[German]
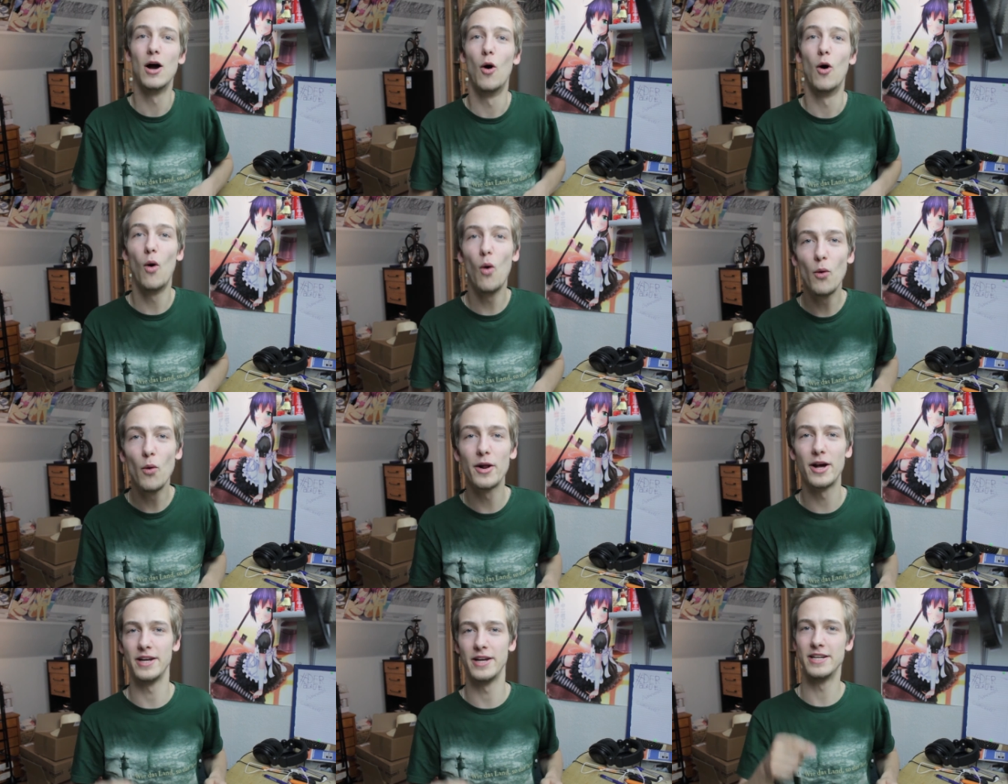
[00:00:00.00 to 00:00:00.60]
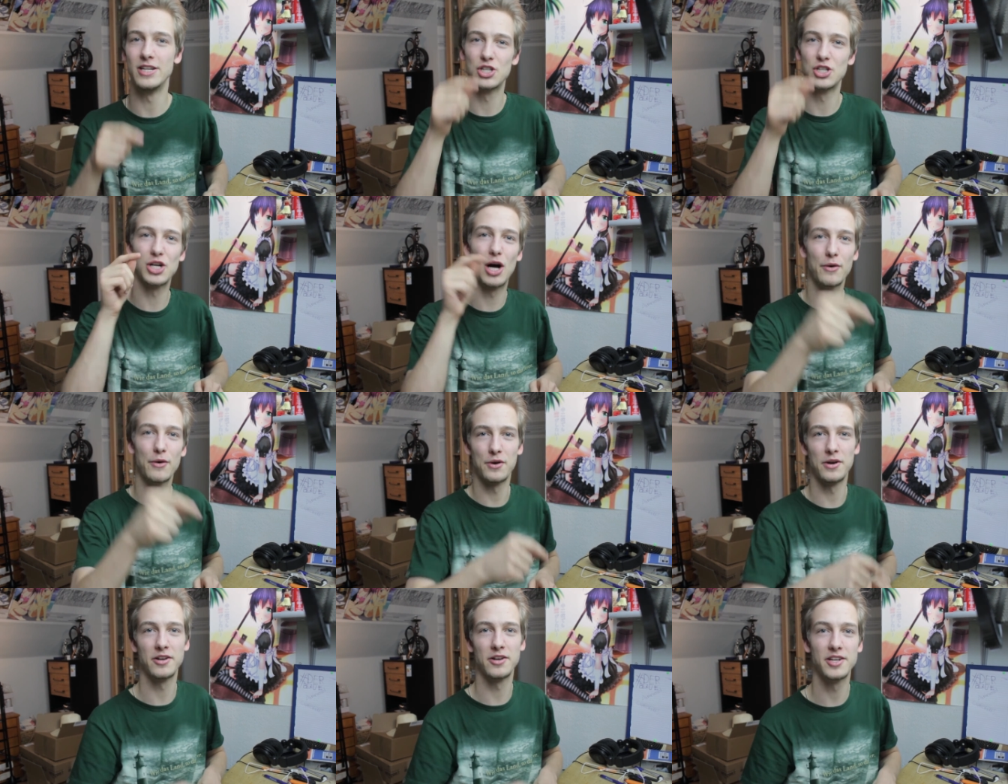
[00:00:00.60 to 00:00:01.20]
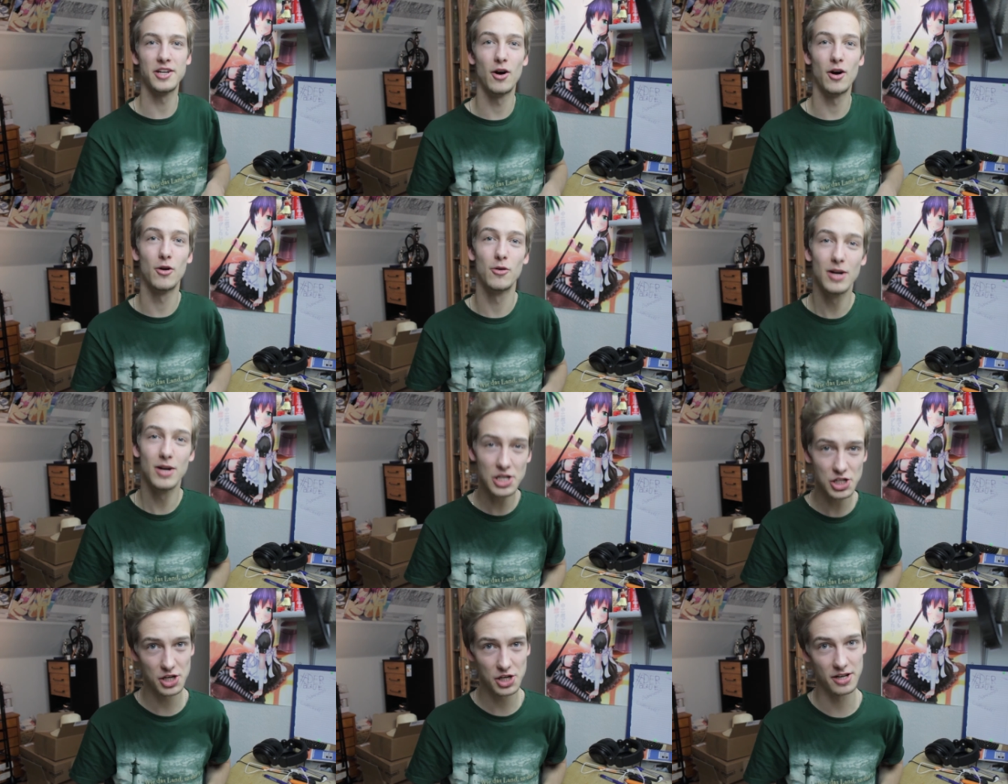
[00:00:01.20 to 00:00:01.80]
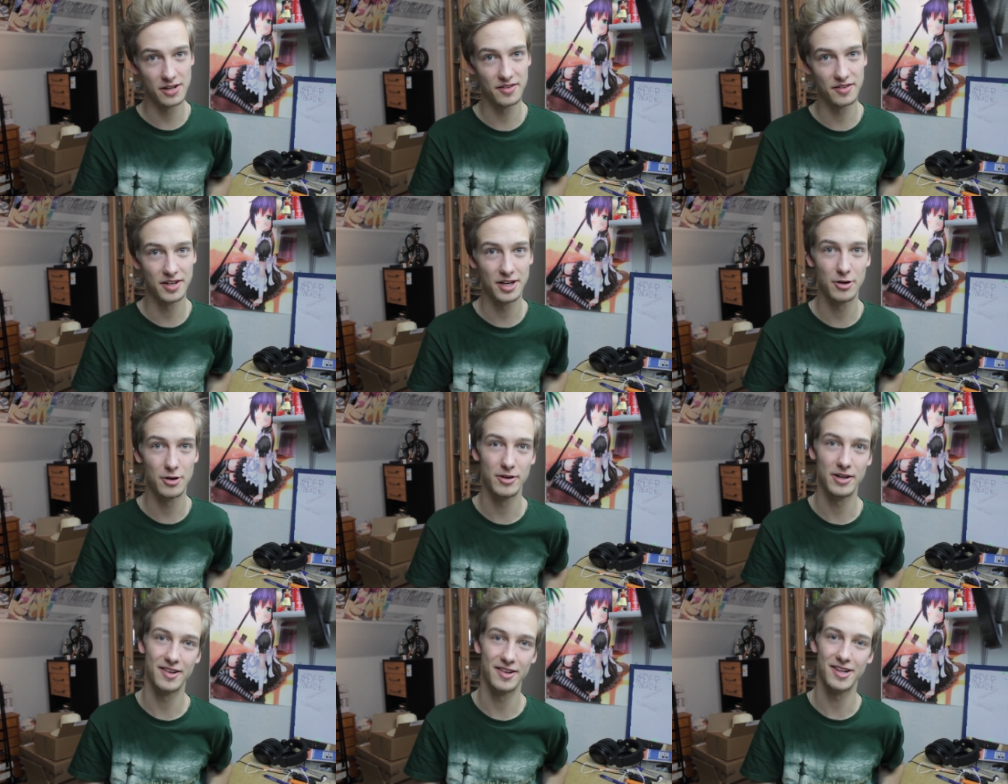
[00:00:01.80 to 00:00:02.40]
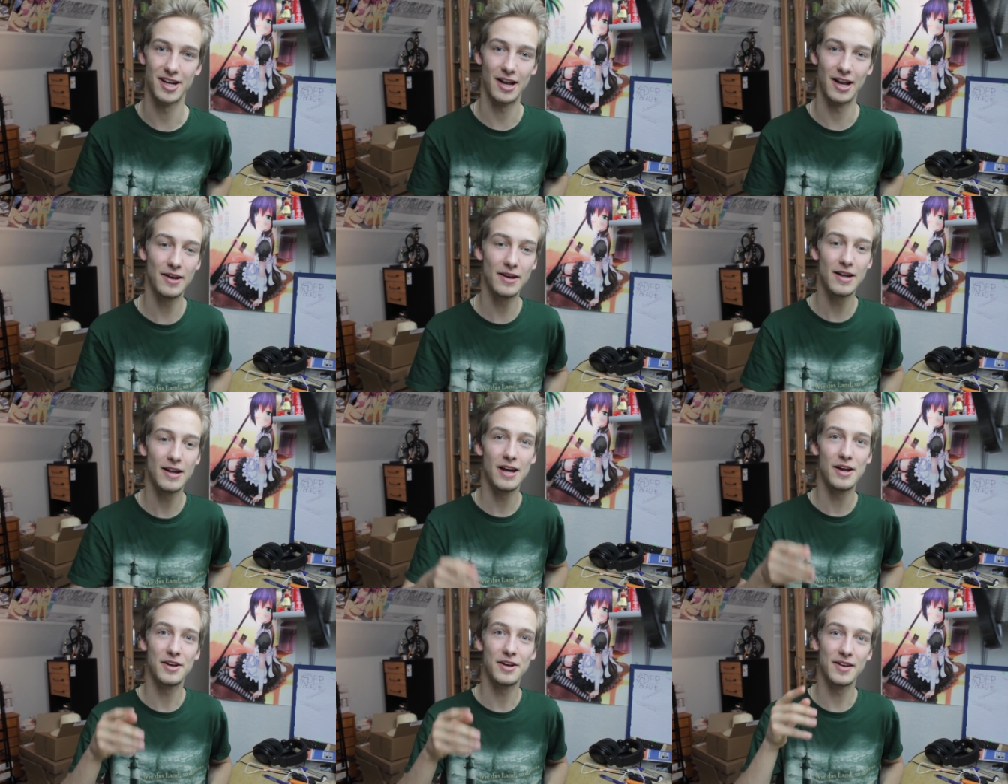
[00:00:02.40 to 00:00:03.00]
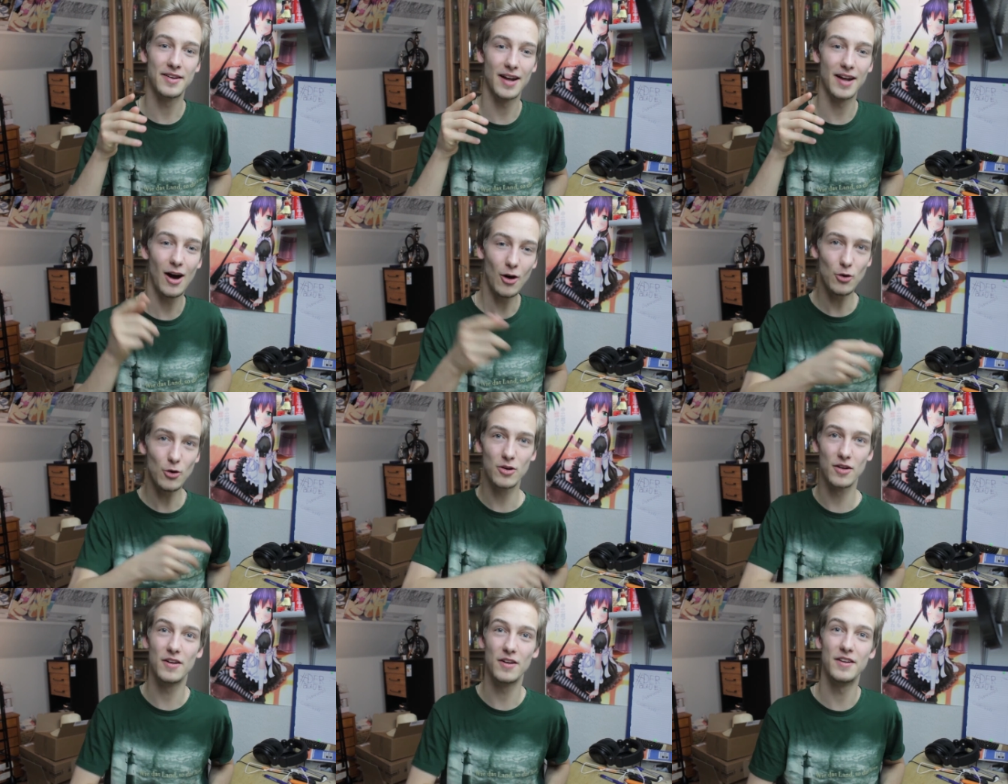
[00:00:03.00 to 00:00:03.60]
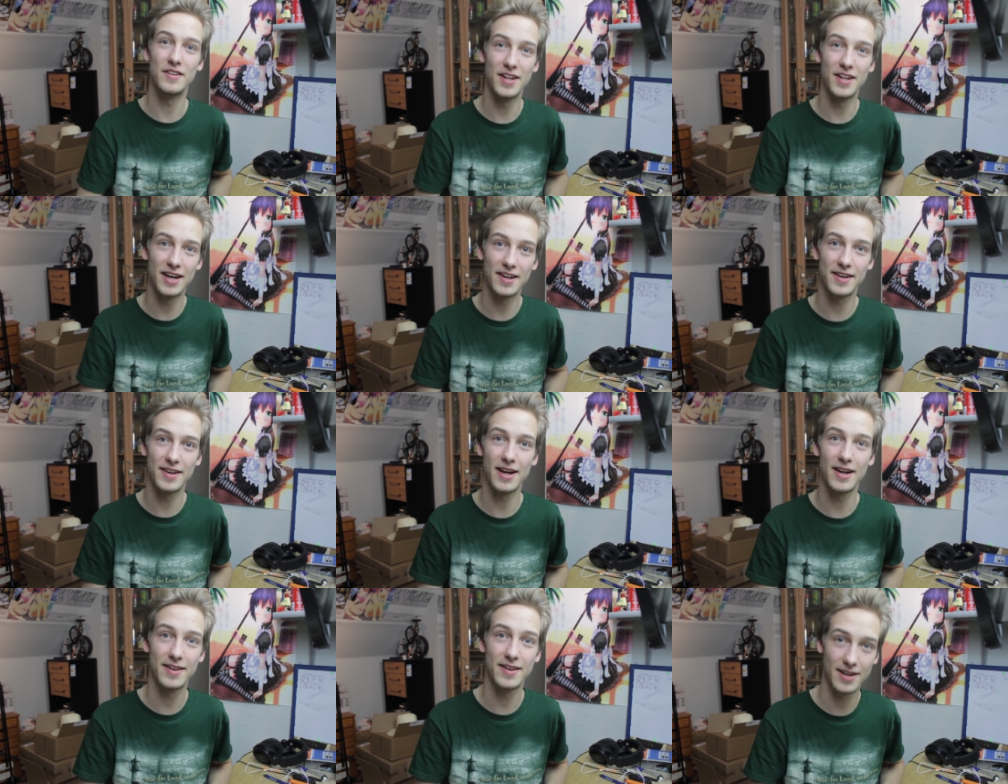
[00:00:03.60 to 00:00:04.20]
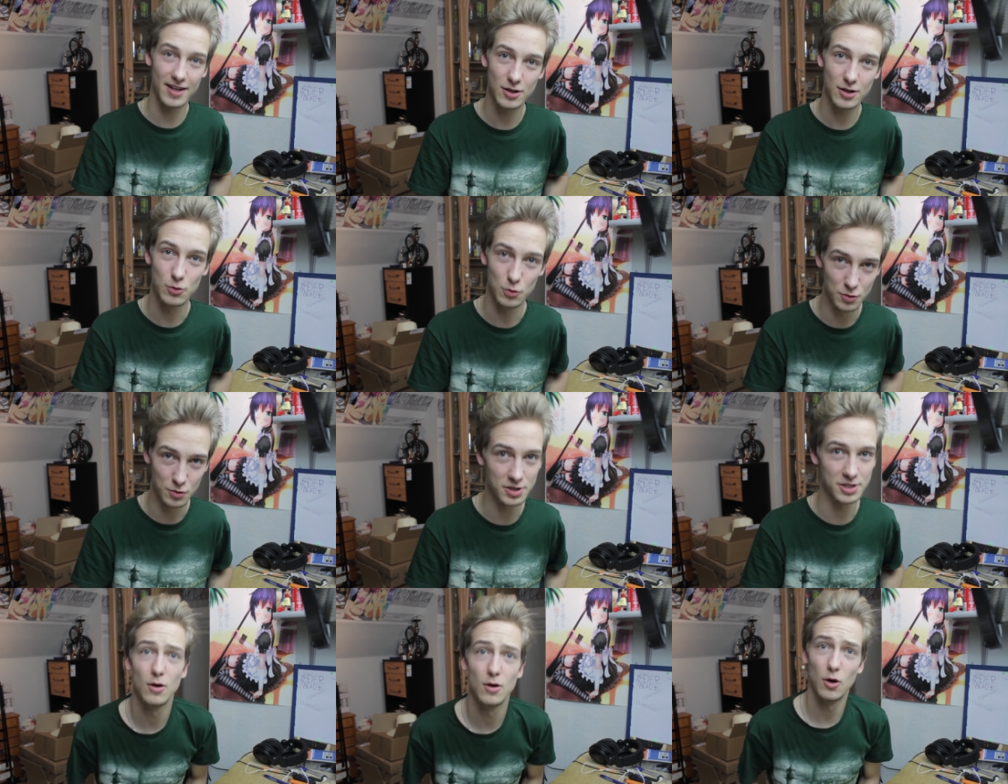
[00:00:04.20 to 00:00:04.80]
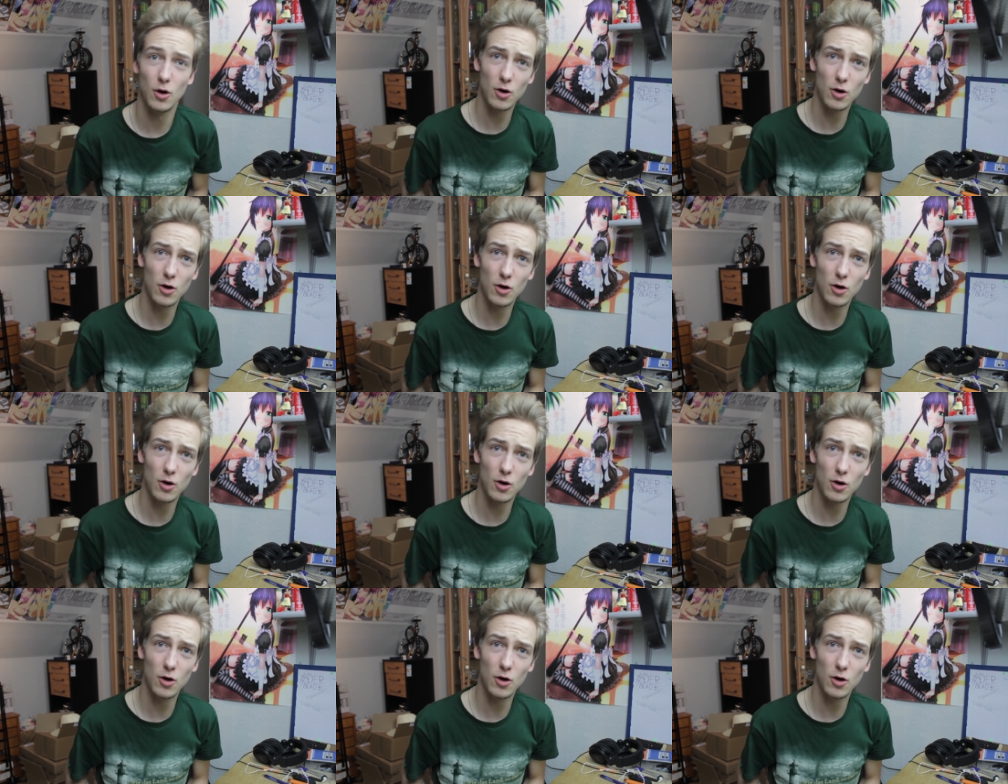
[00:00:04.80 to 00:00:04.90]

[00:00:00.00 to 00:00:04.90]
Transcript: Oder ihr schaut euch die Original Series an, die ist auch sehr, sehr, sehr gut.